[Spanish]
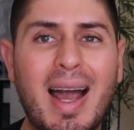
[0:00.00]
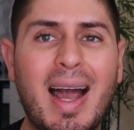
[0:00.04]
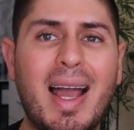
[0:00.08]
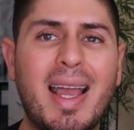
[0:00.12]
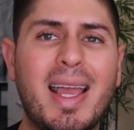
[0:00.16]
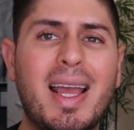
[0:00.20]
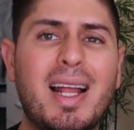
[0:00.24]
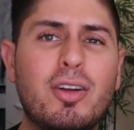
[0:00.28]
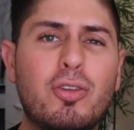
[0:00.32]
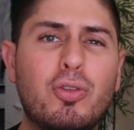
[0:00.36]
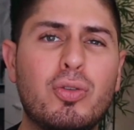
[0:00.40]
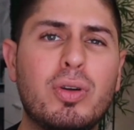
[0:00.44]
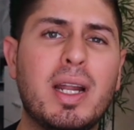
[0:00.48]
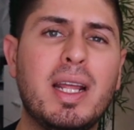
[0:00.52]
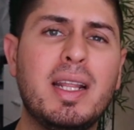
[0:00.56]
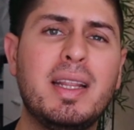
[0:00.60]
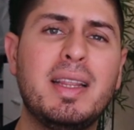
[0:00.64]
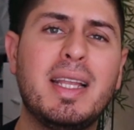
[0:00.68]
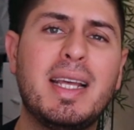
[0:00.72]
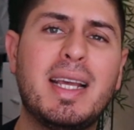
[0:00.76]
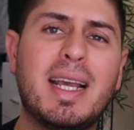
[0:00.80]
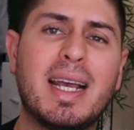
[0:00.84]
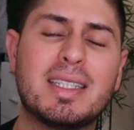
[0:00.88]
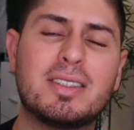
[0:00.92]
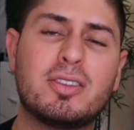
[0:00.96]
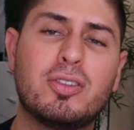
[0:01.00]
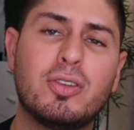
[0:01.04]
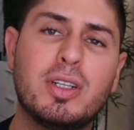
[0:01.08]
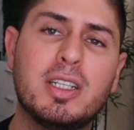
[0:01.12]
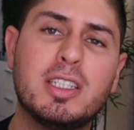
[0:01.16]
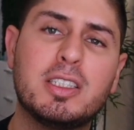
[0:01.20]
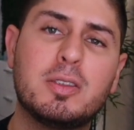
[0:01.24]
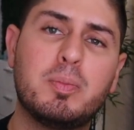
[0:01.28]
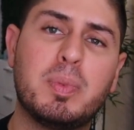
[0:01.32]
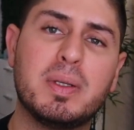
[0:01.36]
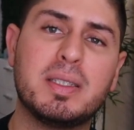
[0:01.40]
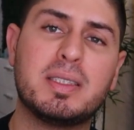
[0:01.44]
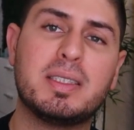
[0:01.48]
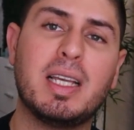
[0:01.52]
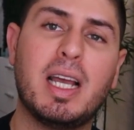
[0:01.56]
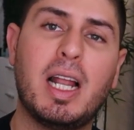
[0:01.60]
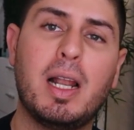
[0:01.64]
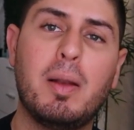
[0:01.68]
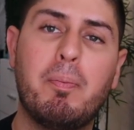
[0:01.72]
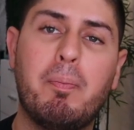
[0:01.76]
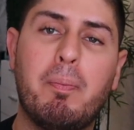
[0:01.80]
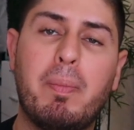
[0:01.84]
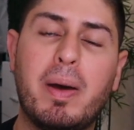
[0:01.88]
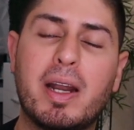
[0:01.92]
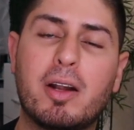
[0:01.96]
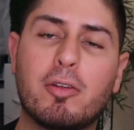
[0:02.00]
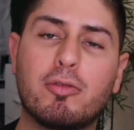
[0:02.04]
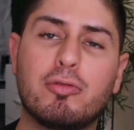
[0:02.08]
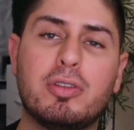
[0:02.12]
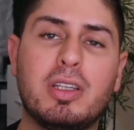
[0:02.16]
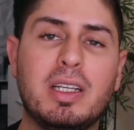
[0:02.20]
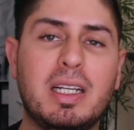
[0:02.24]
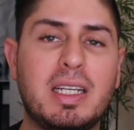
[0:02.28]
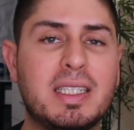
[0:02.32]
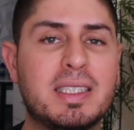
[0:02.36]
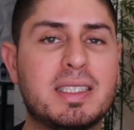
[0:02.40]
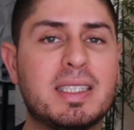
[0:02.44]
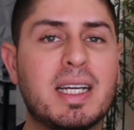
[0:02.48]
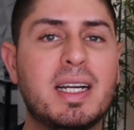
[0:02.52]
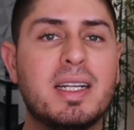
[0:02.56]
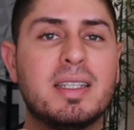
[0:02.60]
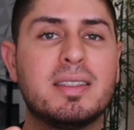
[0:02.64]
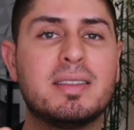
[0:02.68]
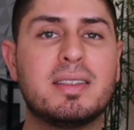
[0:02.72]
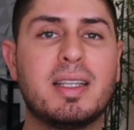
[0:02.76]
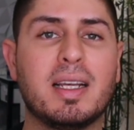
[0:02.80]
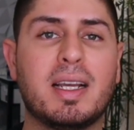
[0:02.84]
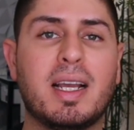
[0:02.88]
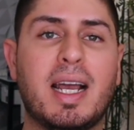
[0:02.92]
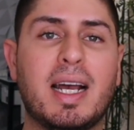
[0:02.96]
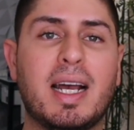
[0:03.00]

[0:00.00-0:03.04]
¿Hay alguna indicación especial para utilizar este